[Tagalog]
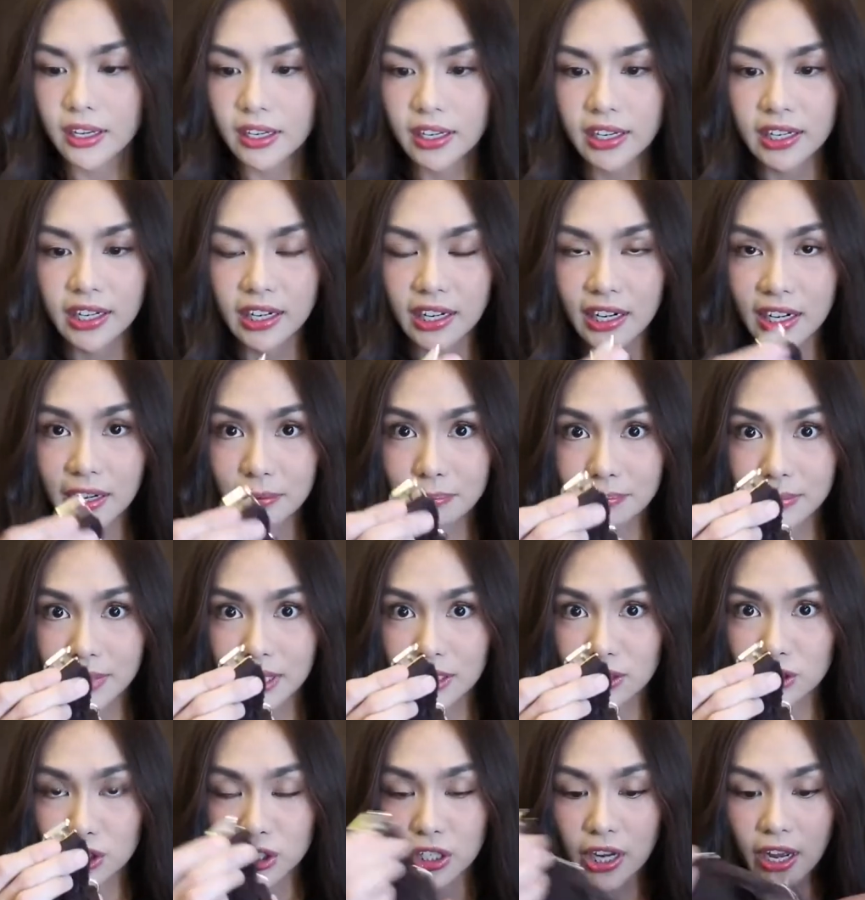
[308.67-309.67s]
Kiniklip
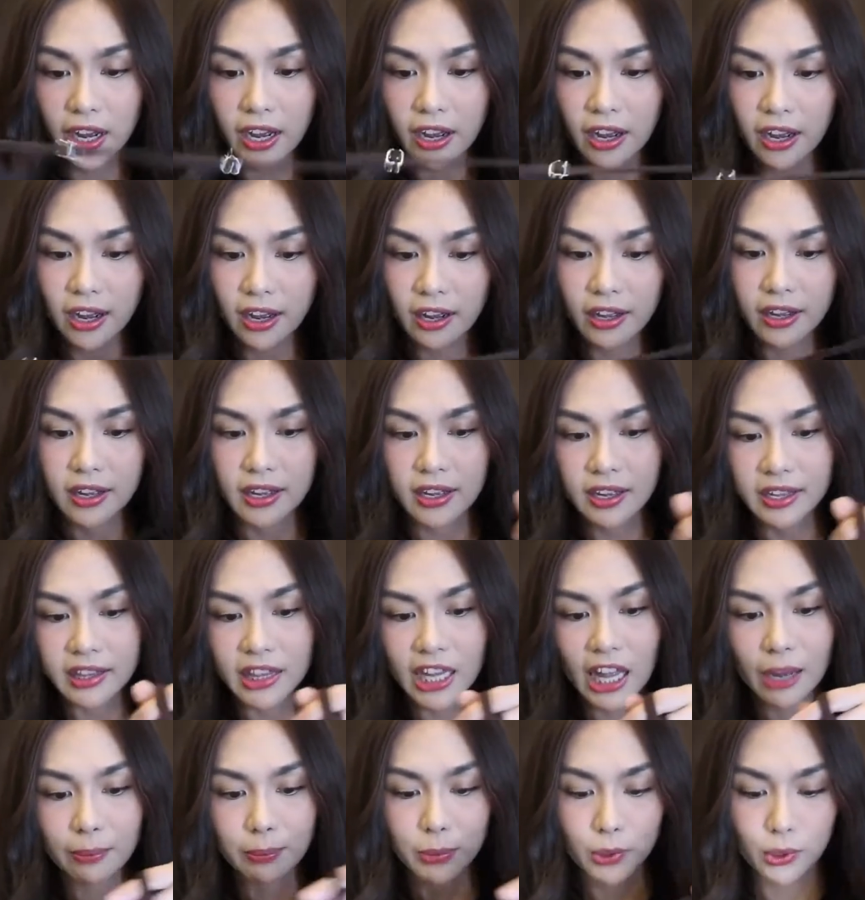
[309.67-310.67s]
din siya.
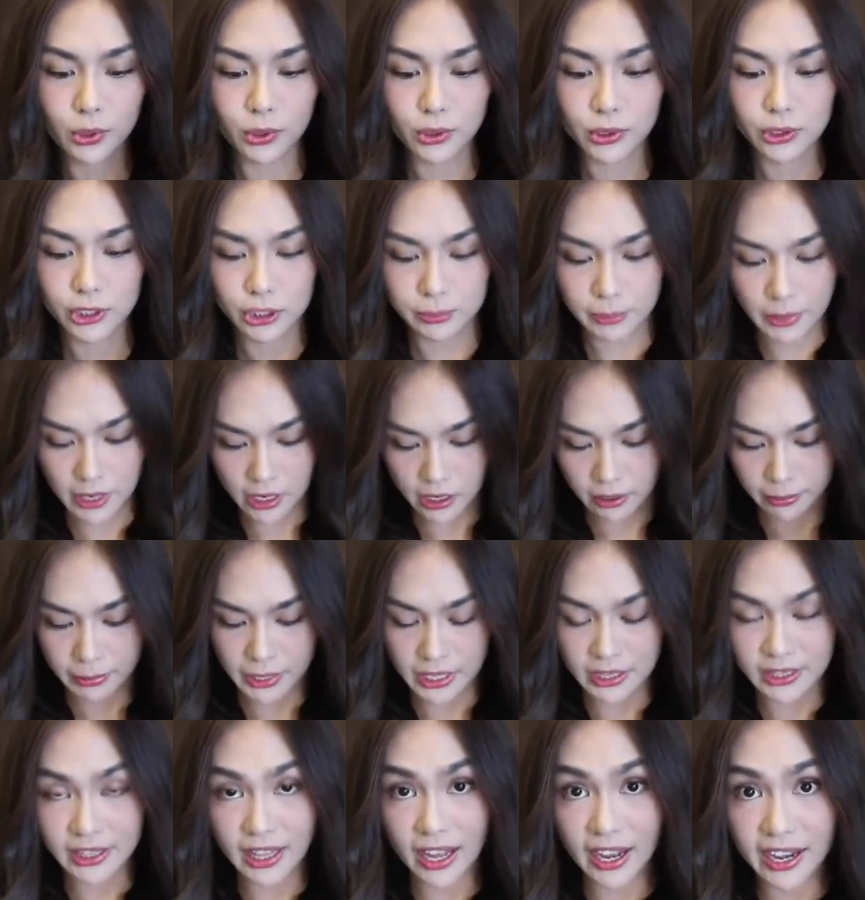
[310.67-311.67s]
Tapos parang
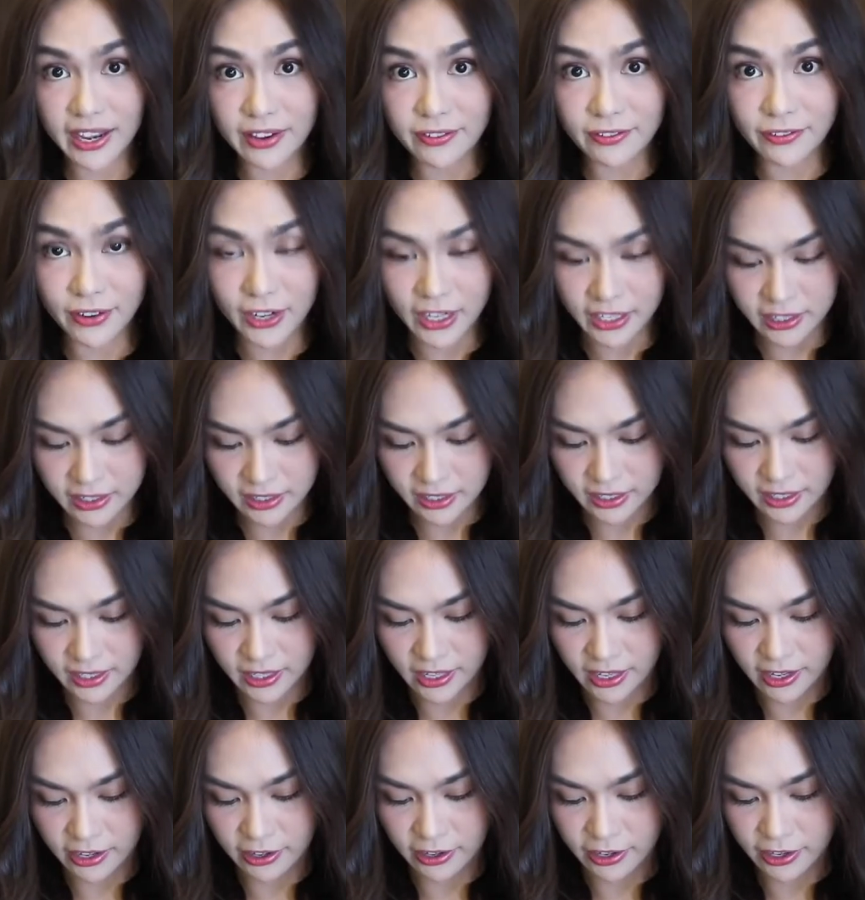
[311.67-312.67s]
may tie front
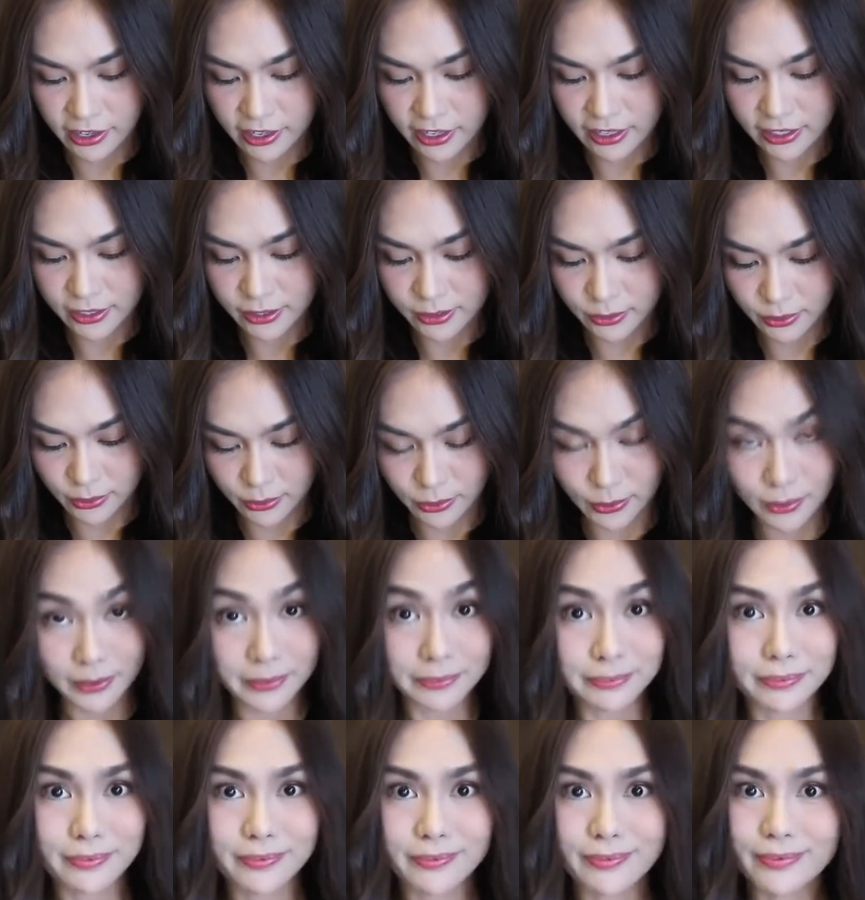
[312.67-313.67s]
here. So,
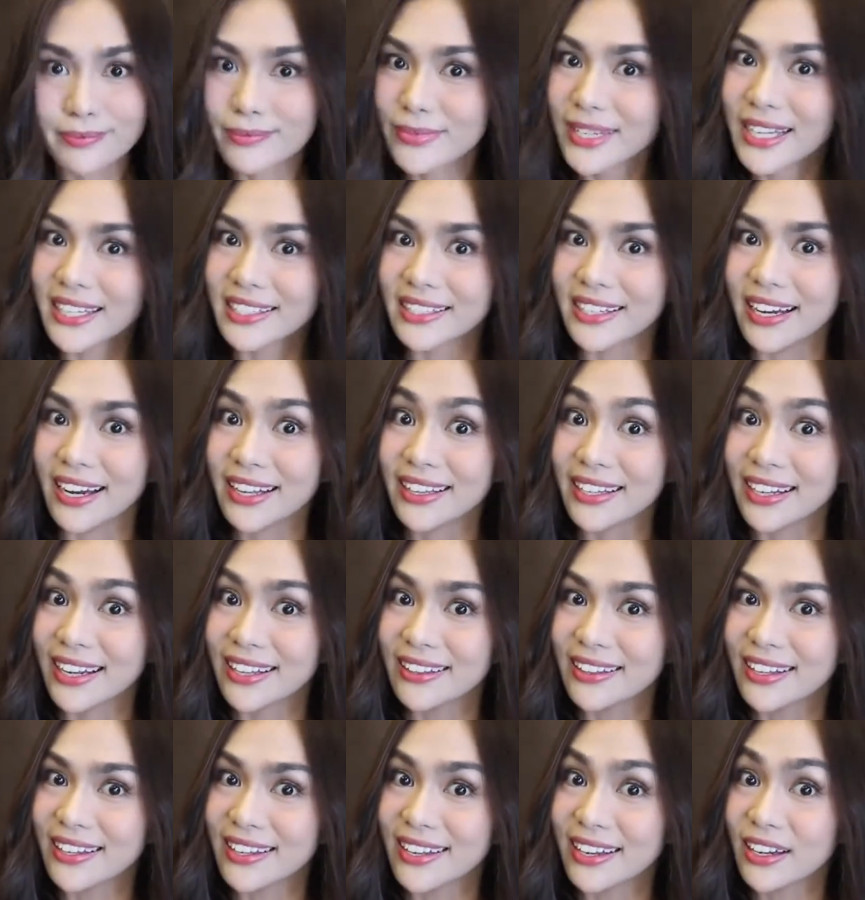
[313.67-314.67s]
yan,
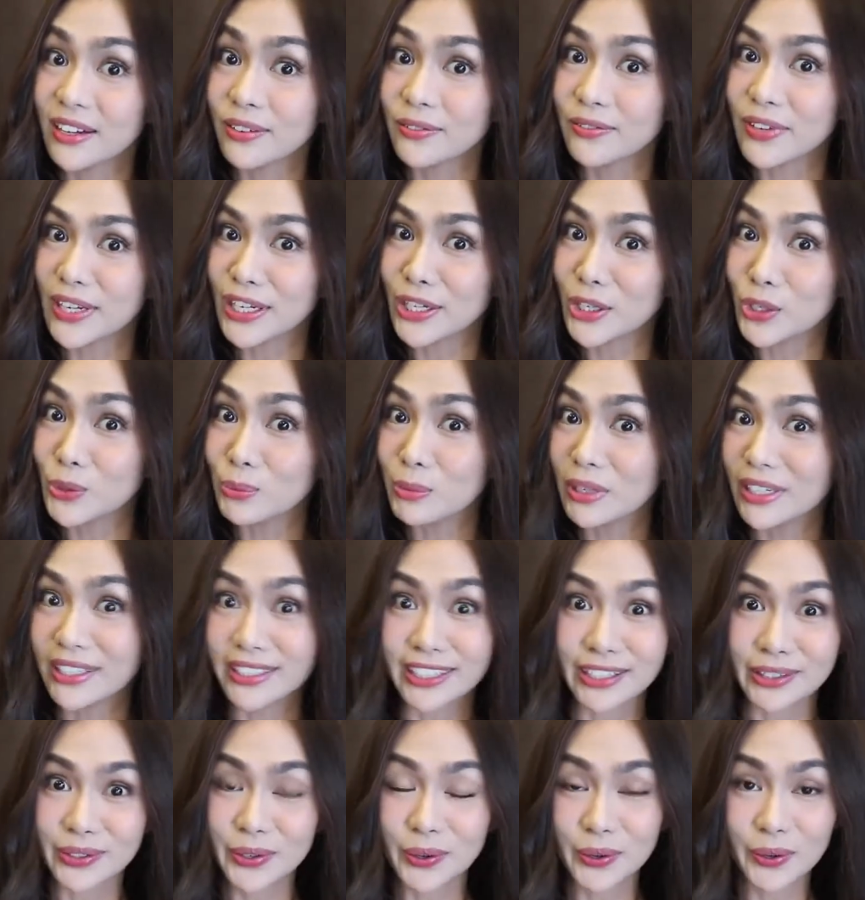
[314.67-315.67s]
ganda niya. Piling ko
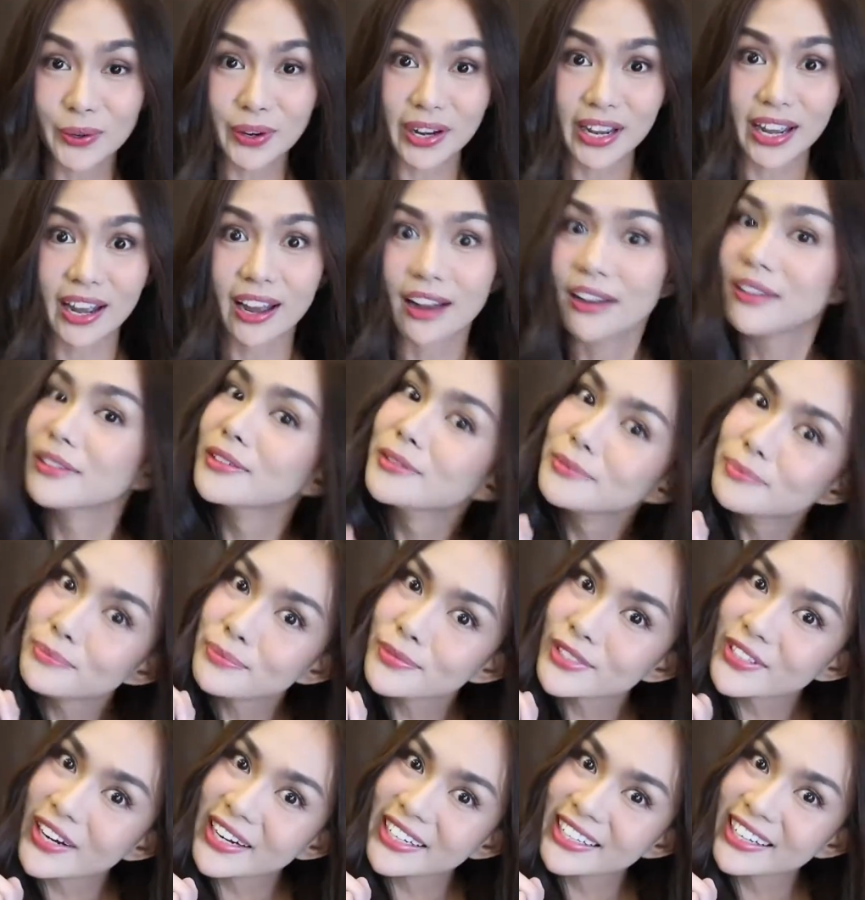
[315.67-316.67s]
maganda. Kaya,
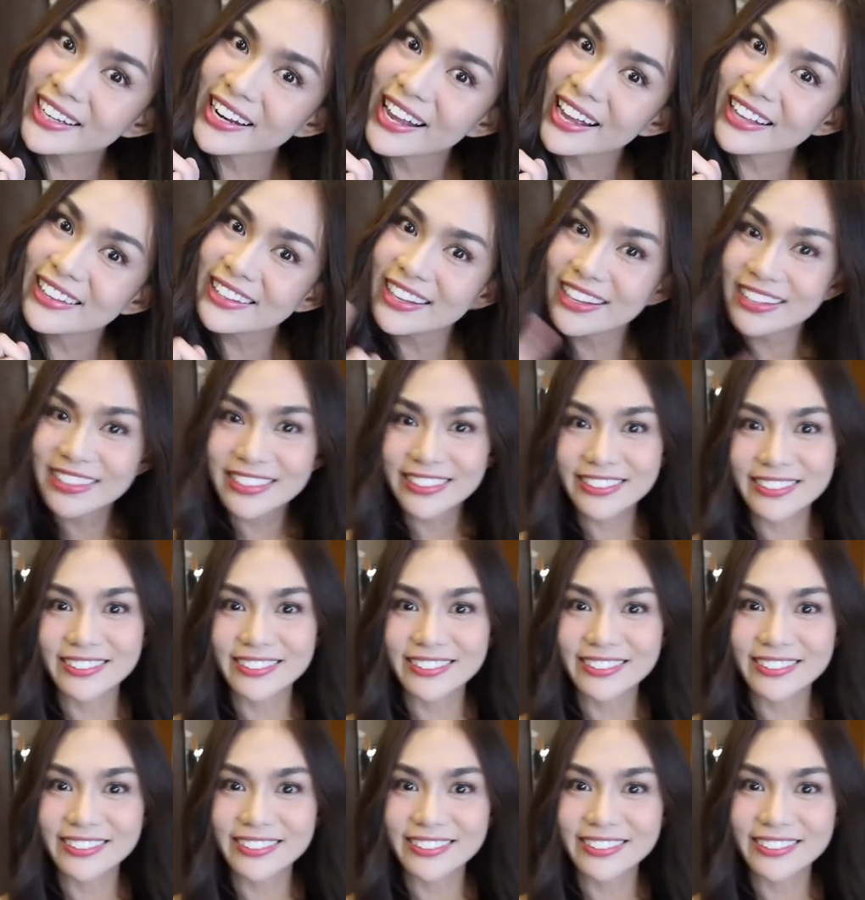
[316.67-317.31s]
try na natin.